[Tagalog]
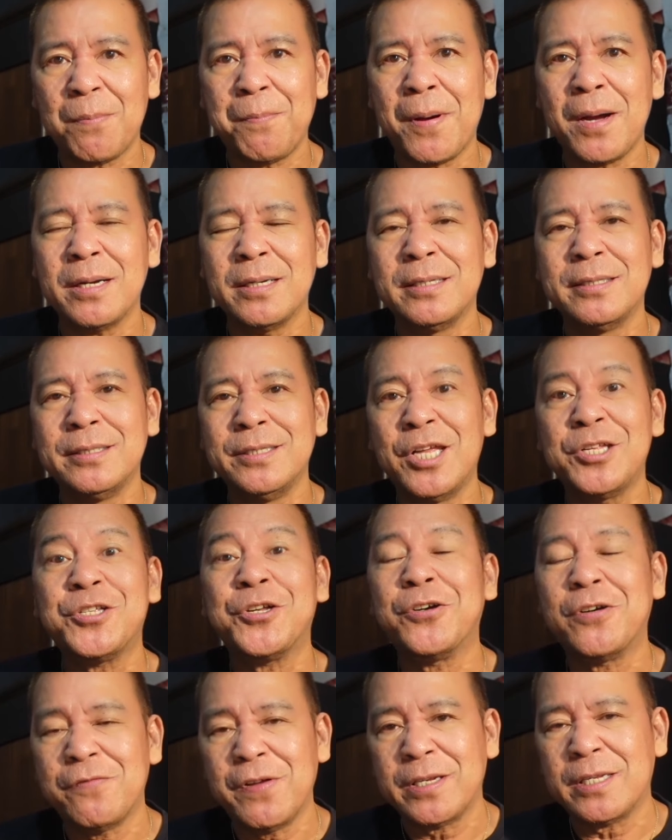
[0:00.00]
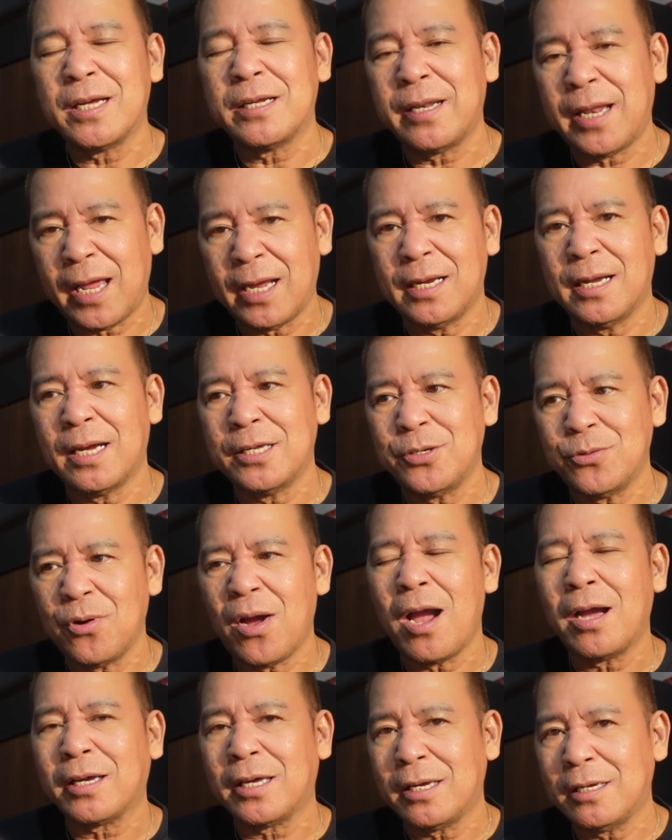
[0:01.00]
kapag deserving ng nega,
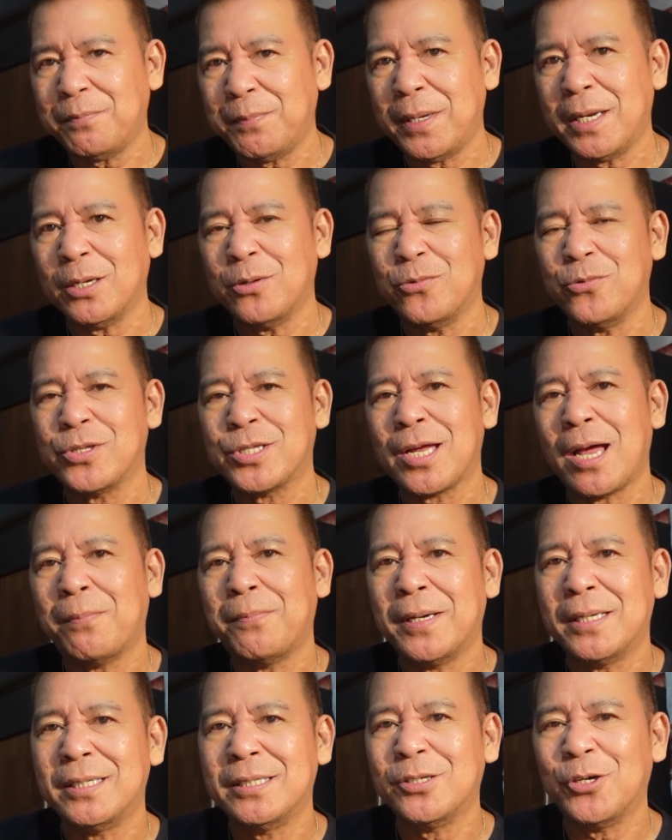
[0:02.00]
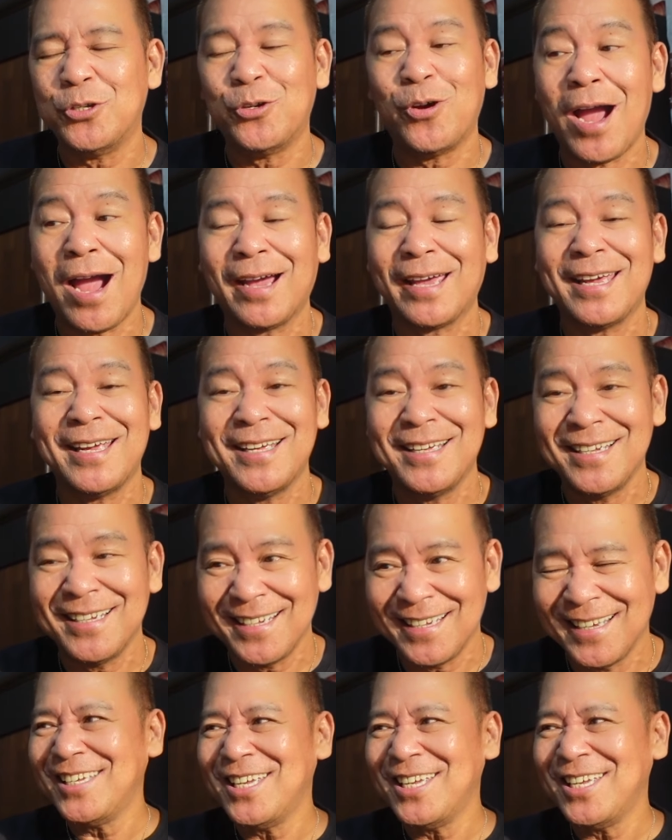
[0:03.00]
yung aking pinag-uusapan o yung aking,